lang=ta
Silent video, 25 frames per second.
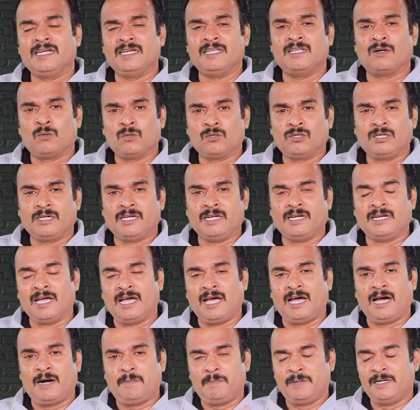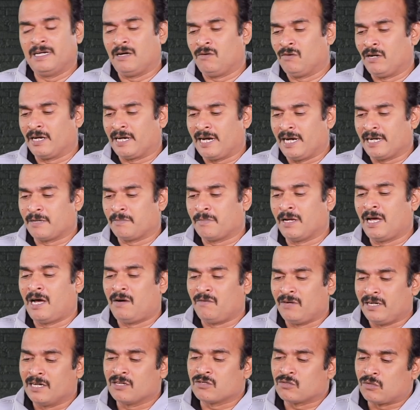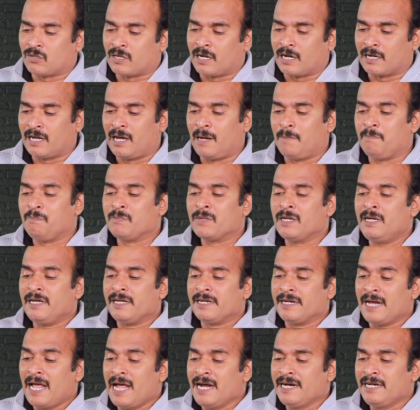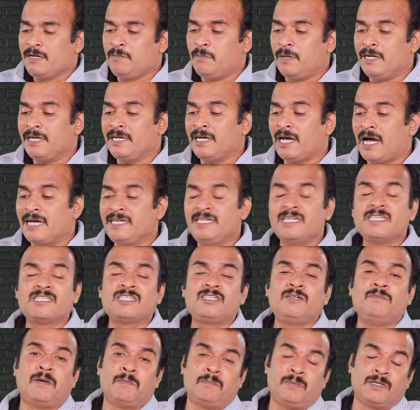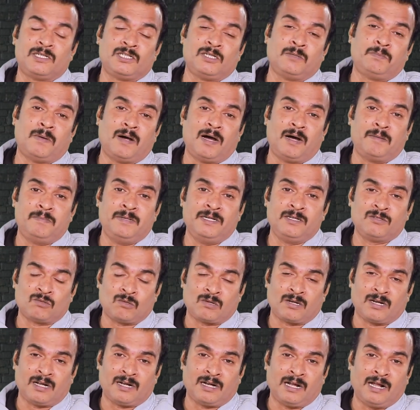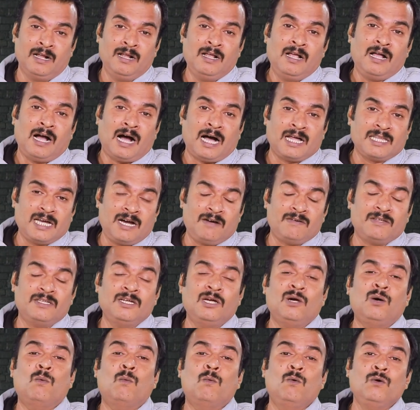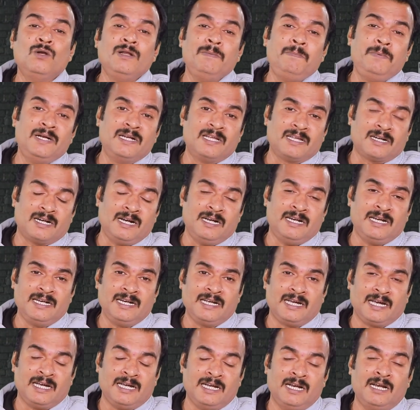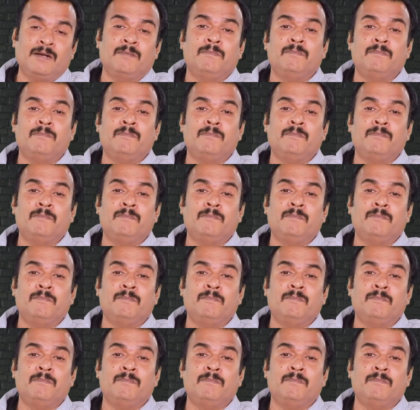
நீங்கள் இதை கொடுத்துருக்கீங்க அப்படின்னு அவங்களை கேட்டோம்னா அவங்க என்ன சொல்கிறாங்கன்னா ரேங்க்டு பை ஹையஸ்ட் மெம்பர்ஷிப் அப்படின்னு சொல்கிறாங்க அதாவது உறுப்பினர்கள் எண்ணிக்கையில்